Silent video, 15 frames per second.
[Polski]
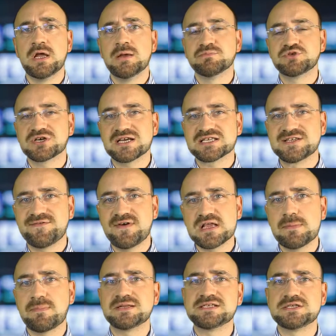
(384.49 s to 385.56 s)

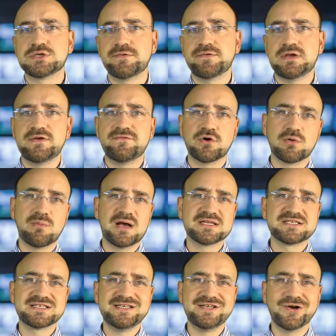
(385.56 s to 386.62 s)
przekazywania pacjentowi
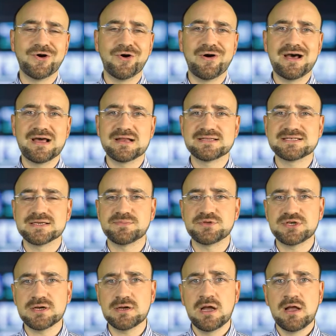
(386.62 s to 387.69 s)
informacji o
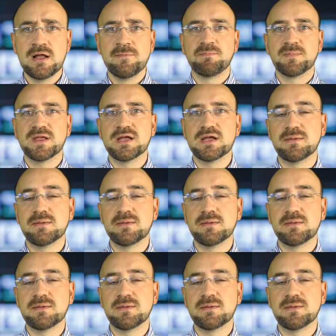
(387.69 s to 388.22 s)
e-recepcie y,